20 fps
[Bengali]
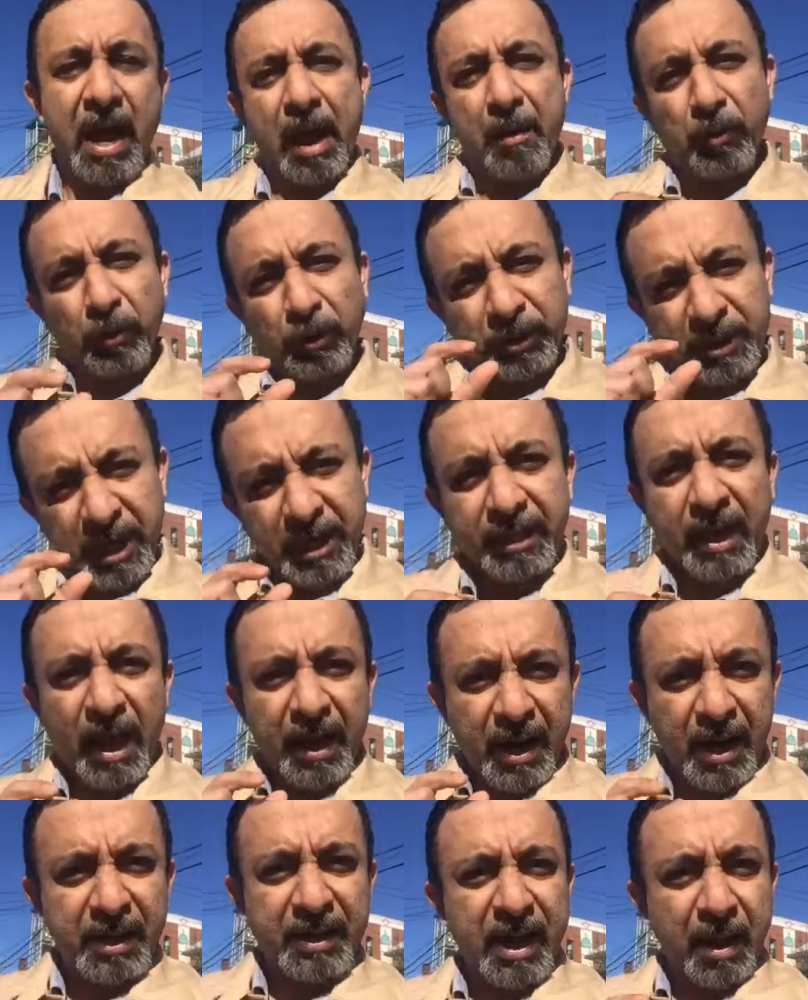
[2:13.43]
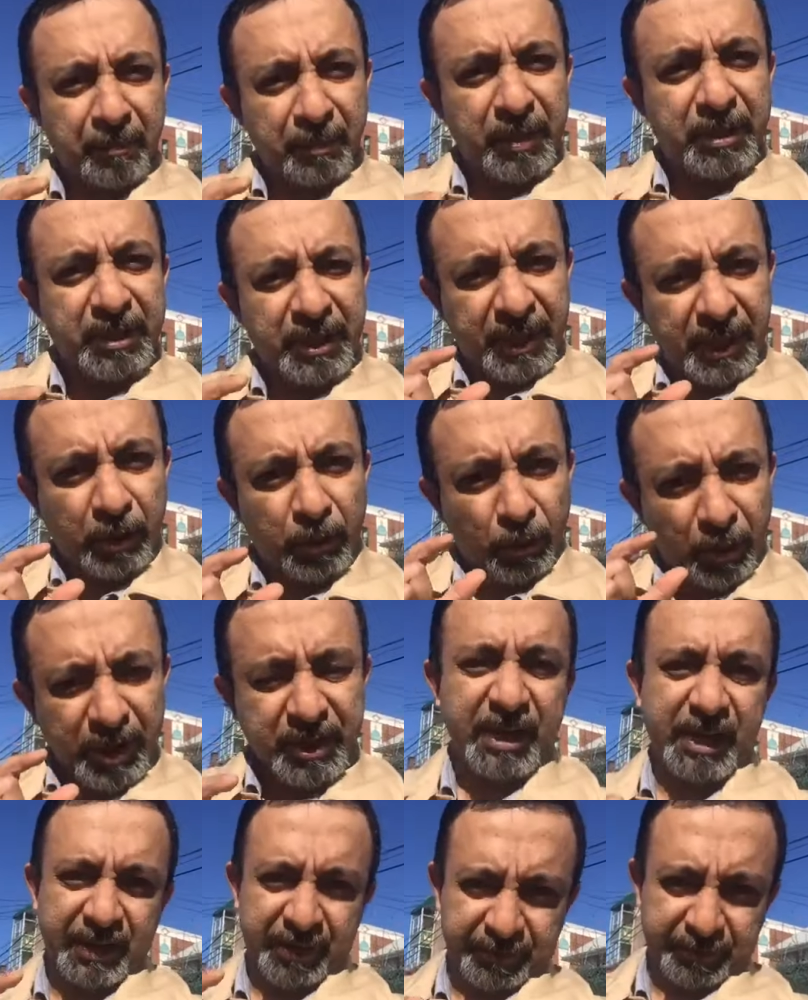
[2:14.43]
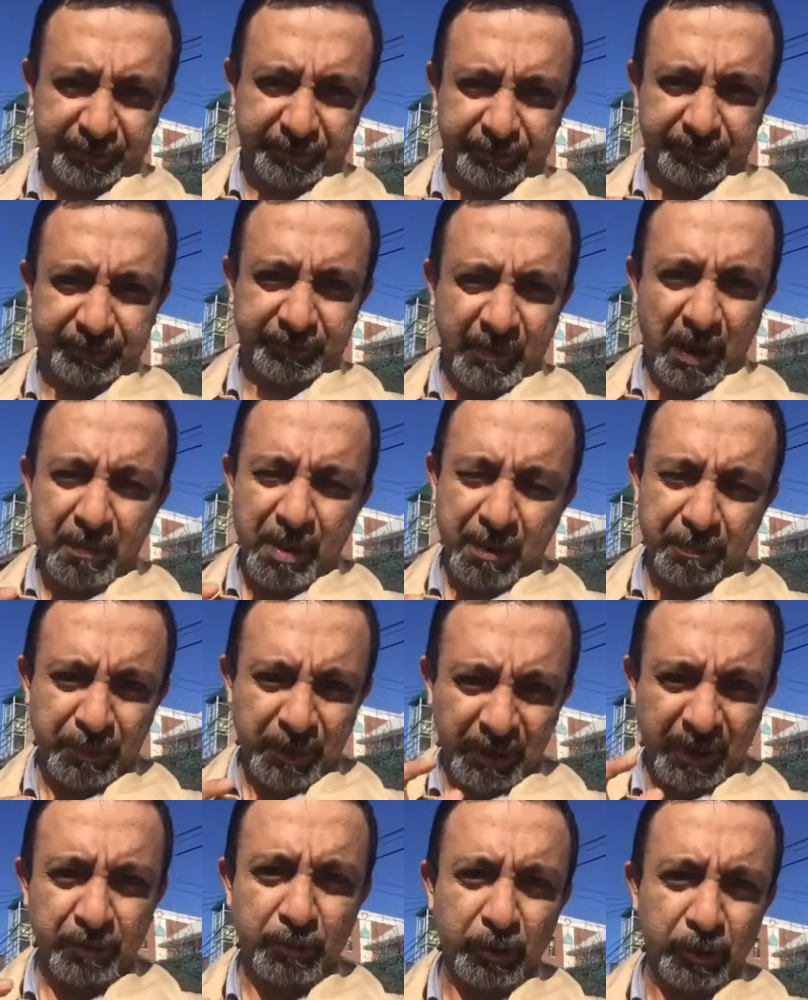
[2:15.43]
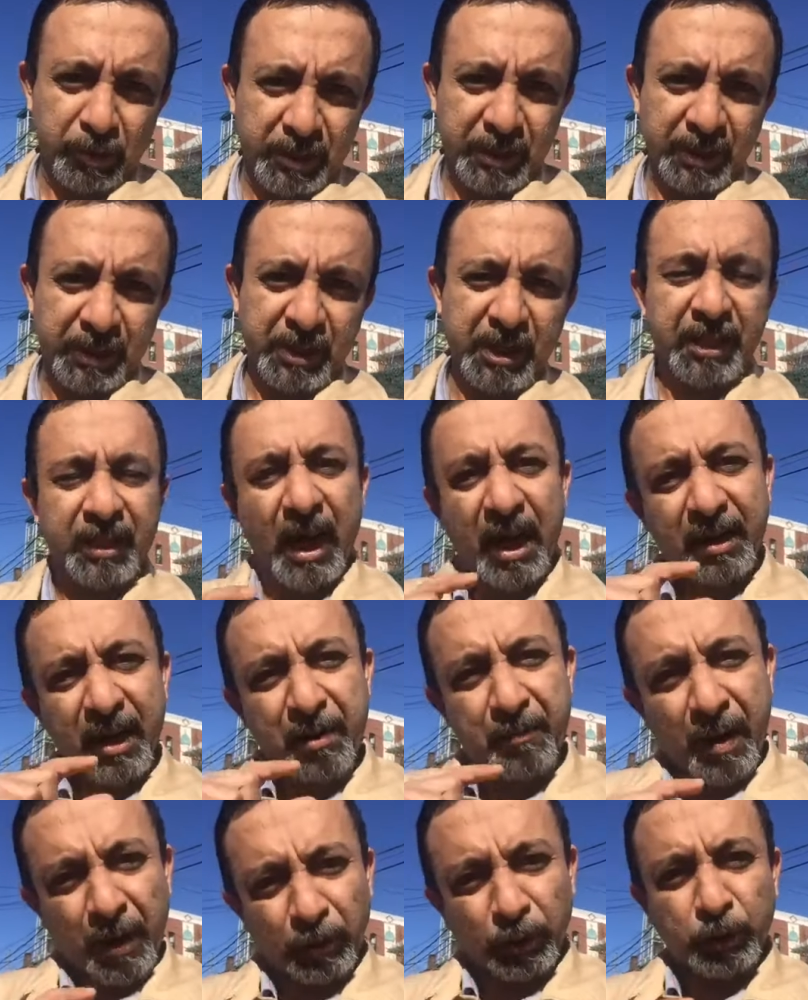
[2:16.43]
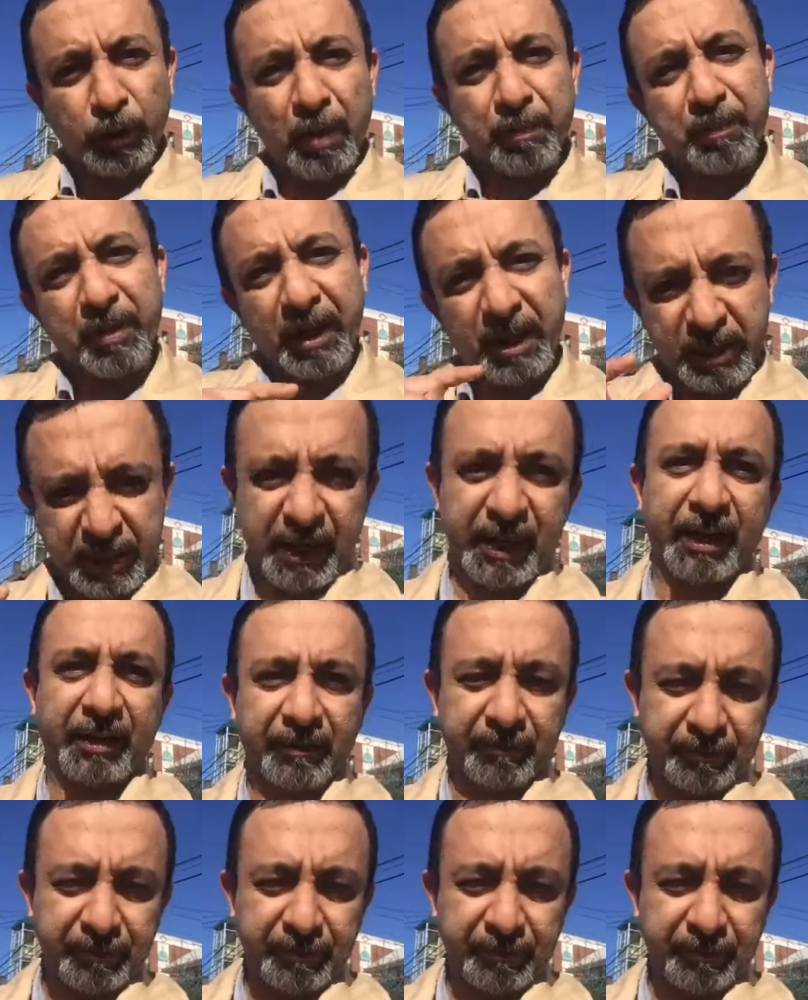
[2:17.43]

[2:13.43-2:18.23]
এবং যে থানায় যে আপনি জিডি করেছেন আমি আপনাকে বলছি সে থানার মানুষও আপনাকে চেনে